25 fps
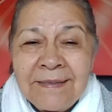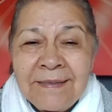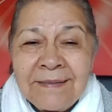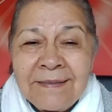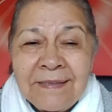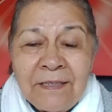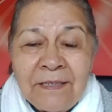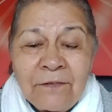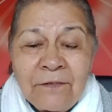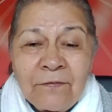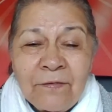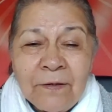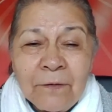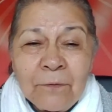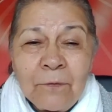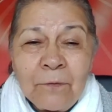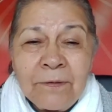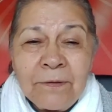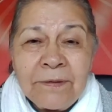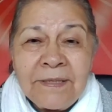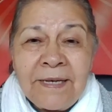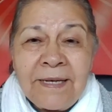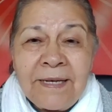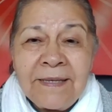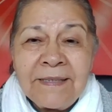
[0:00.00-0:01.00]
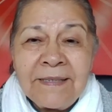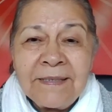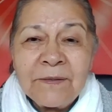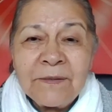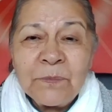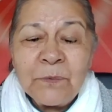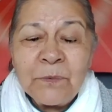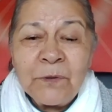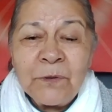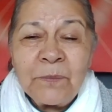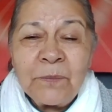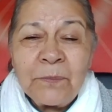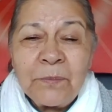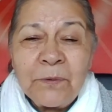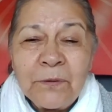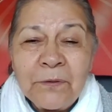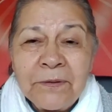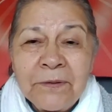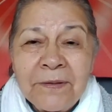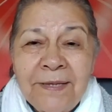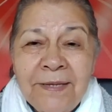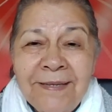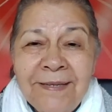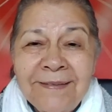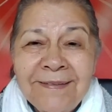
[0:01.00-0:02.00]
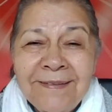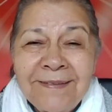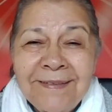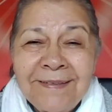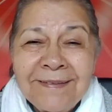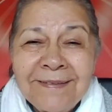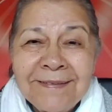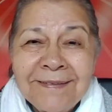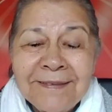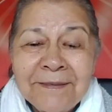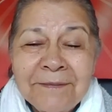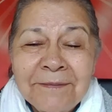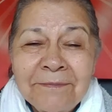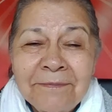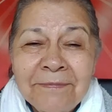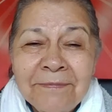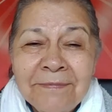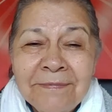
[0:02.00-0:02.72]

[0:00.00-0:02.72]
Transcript: tres facultades muy importantes,